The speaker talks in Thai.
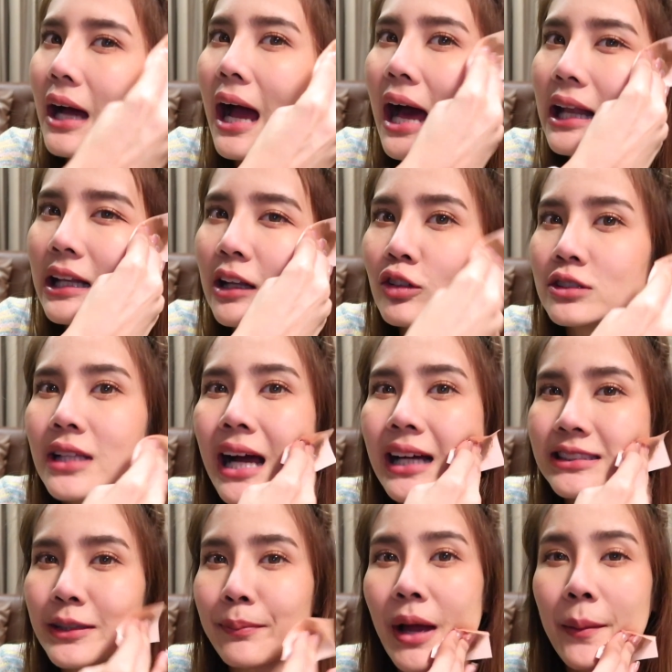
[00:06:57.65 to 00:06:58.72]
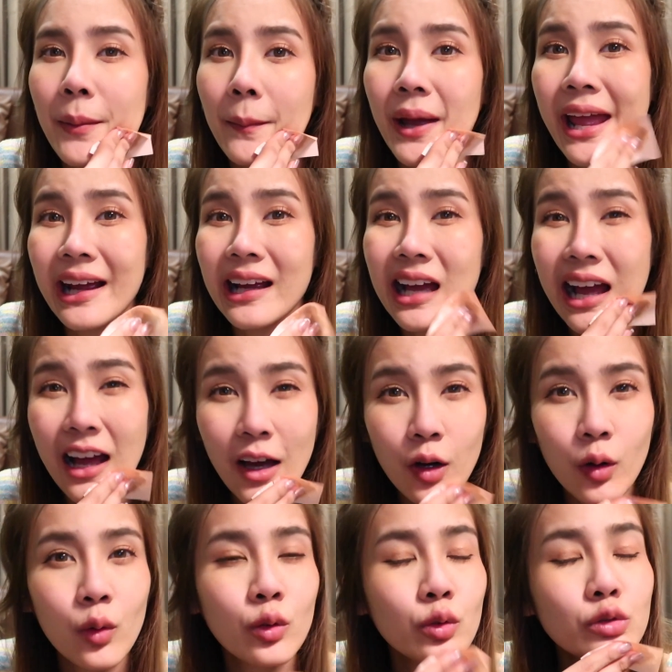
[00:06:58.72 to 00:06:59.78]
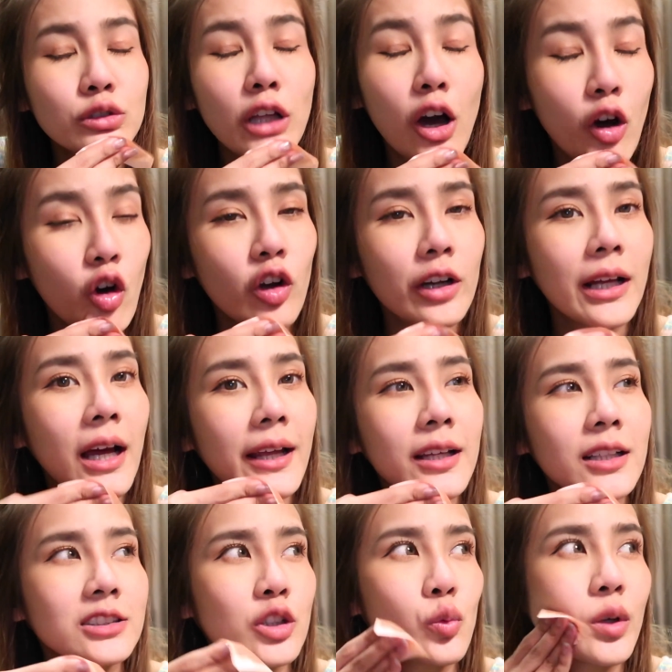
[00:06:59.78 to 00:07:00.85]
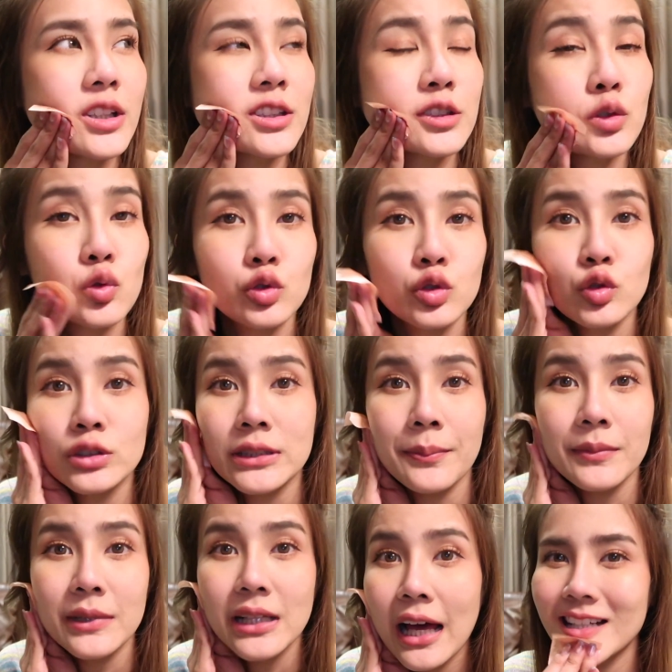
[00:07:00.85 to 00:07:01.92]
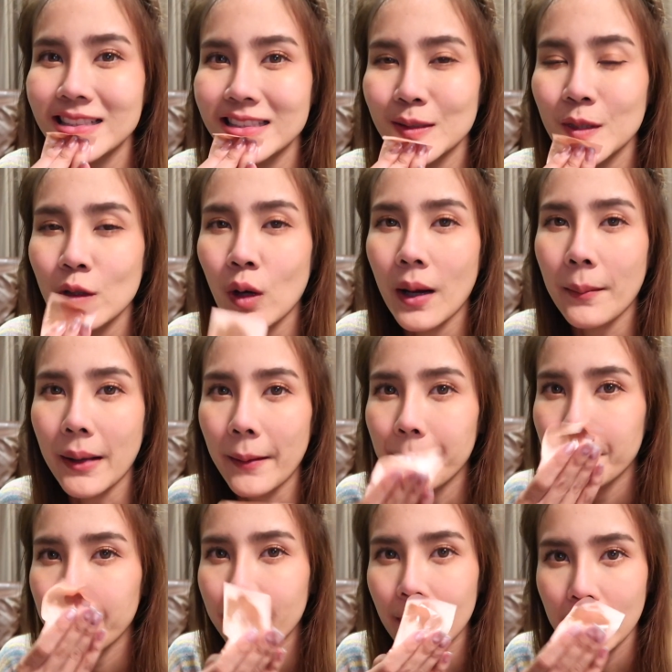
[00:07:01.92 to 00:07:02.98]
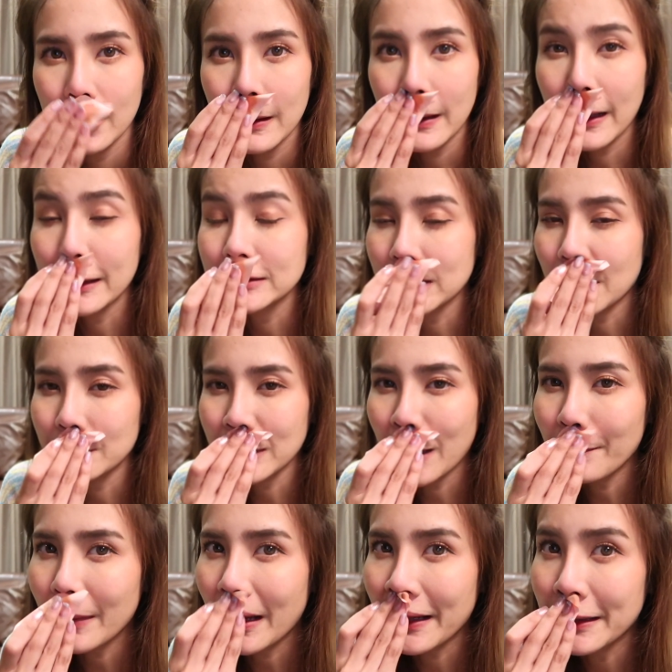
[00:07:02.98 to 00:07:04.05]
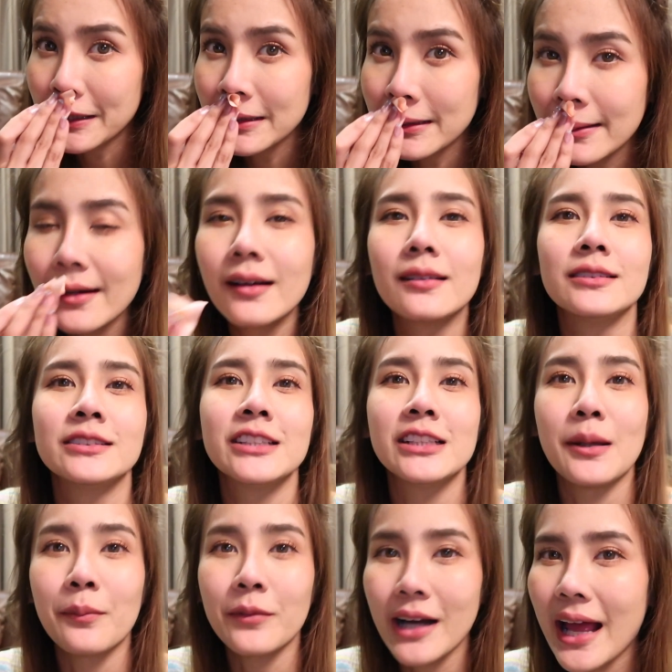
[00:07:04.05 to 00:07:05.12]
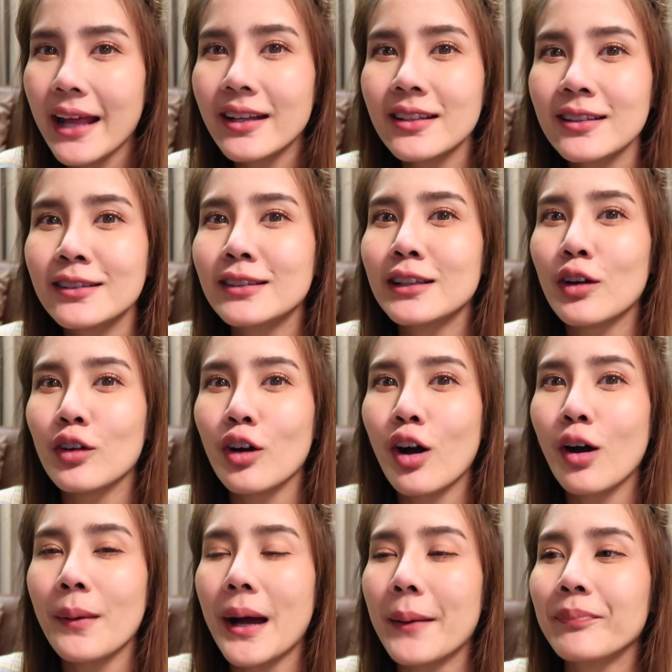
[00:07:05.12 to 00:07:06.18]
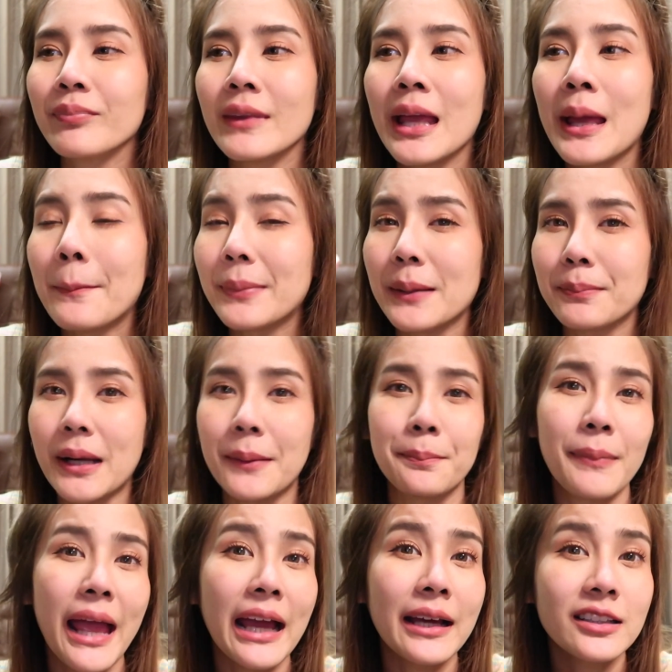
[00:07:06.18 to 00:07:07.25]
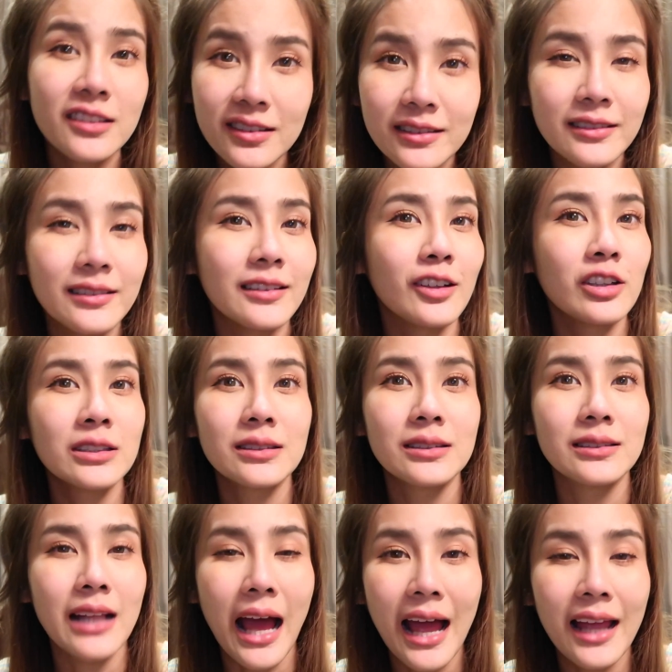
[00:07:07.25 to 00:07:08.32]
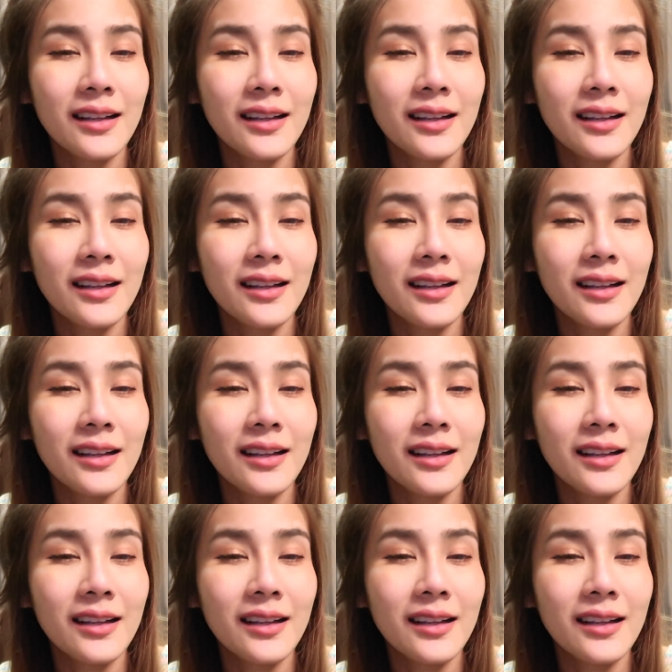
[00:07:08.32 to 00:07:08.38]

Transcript: งานแล้วอยากจะไปแบบแฮงเอาท์ต่อนะคะอย่างเช่นวันศุกร์สุดสัปห์ก็จะมีความแบบอ่ะซับหน้ามันหนึ่งฉีดน้ำแร่หนึ่งแล้วก็แบบปัดปัดแป้งหนึ่งก็คือได้